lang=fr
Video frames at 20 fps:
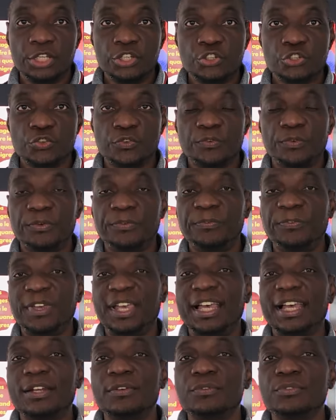Je veux
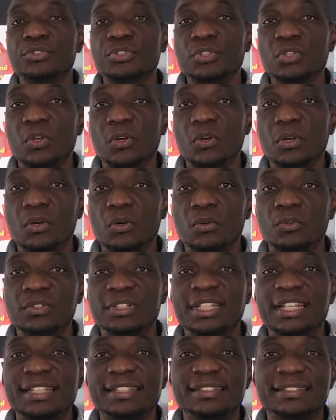faire allusion au
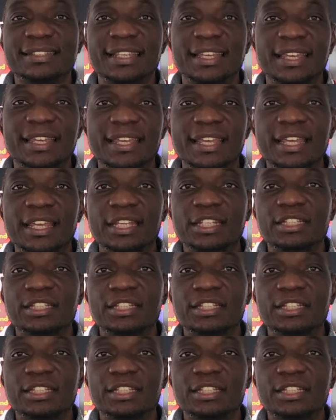décès